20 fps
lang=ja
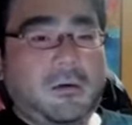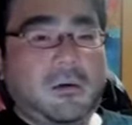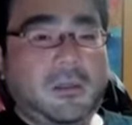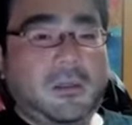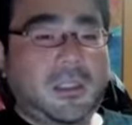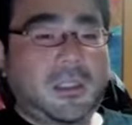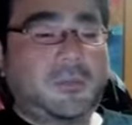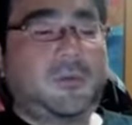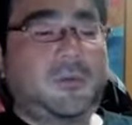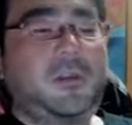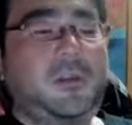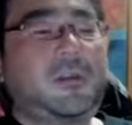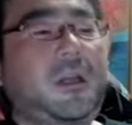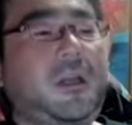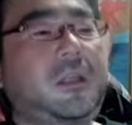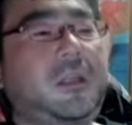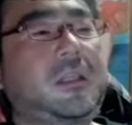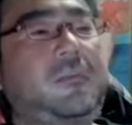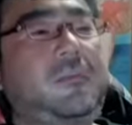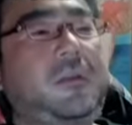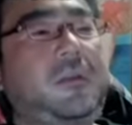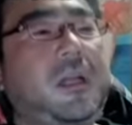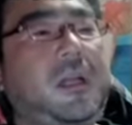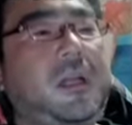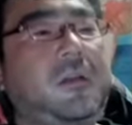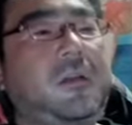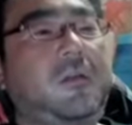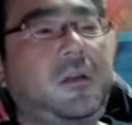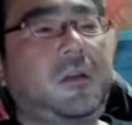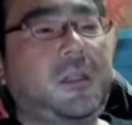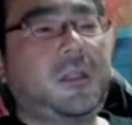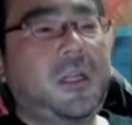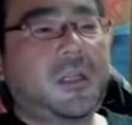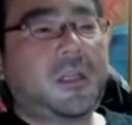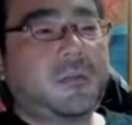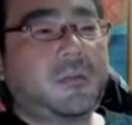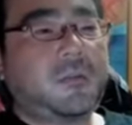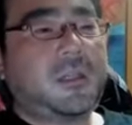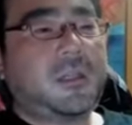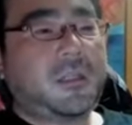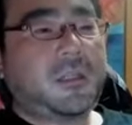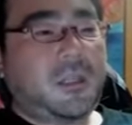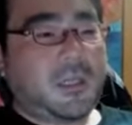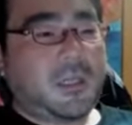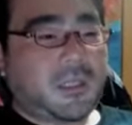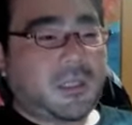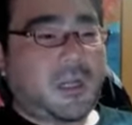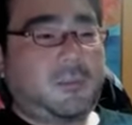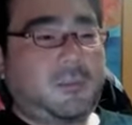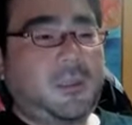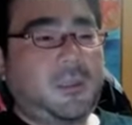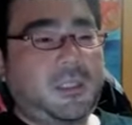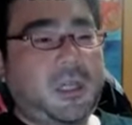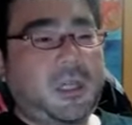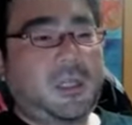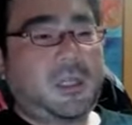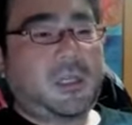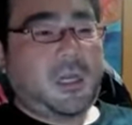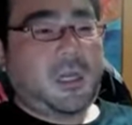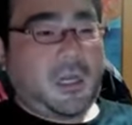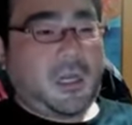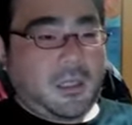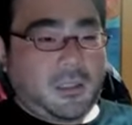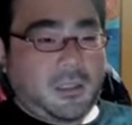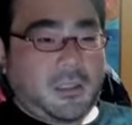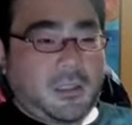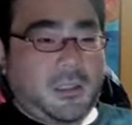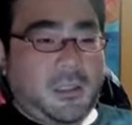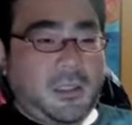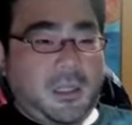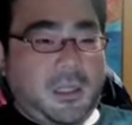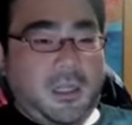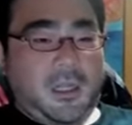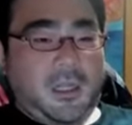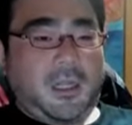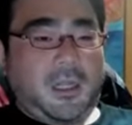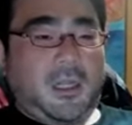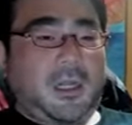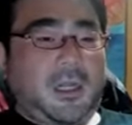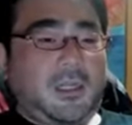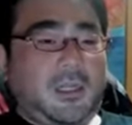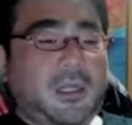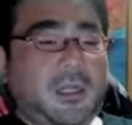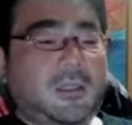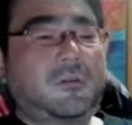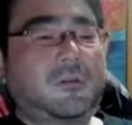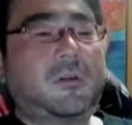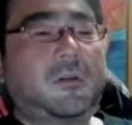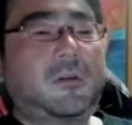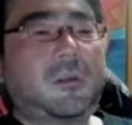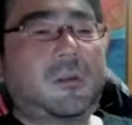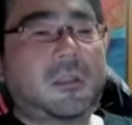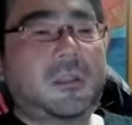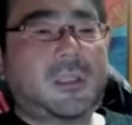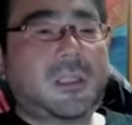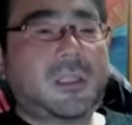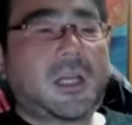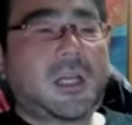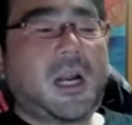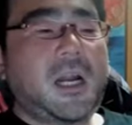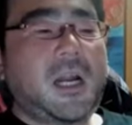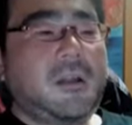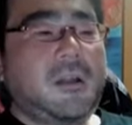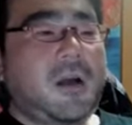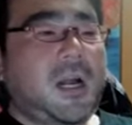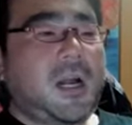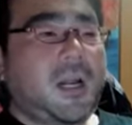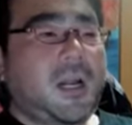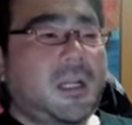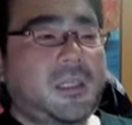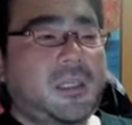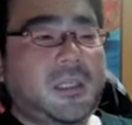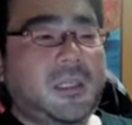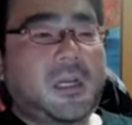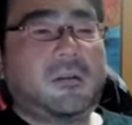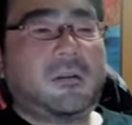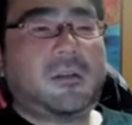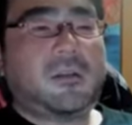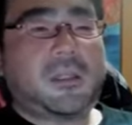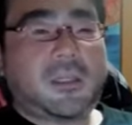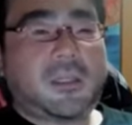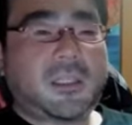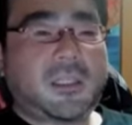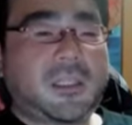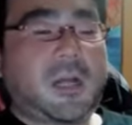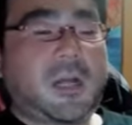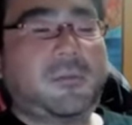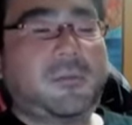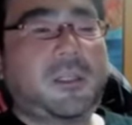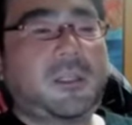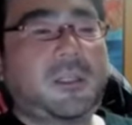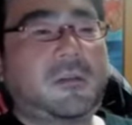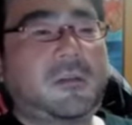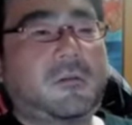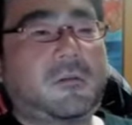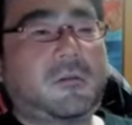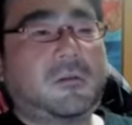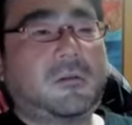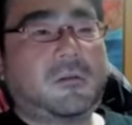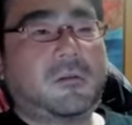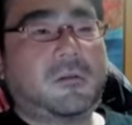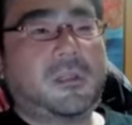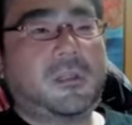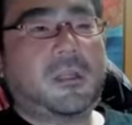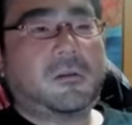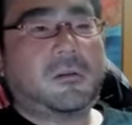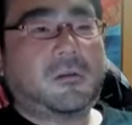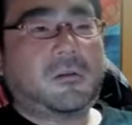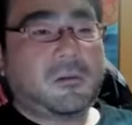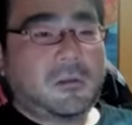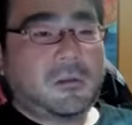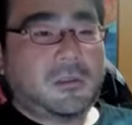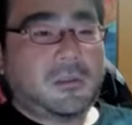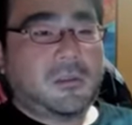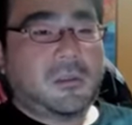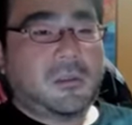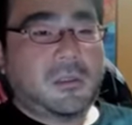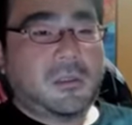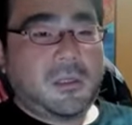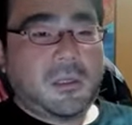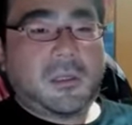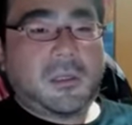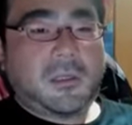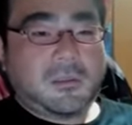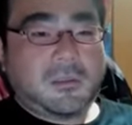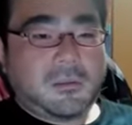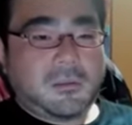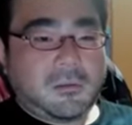自分の休みたい時に休めるじゃん。下道だったら。だからその、疲れのあれが違うんだよね。下道と高速だと。うん、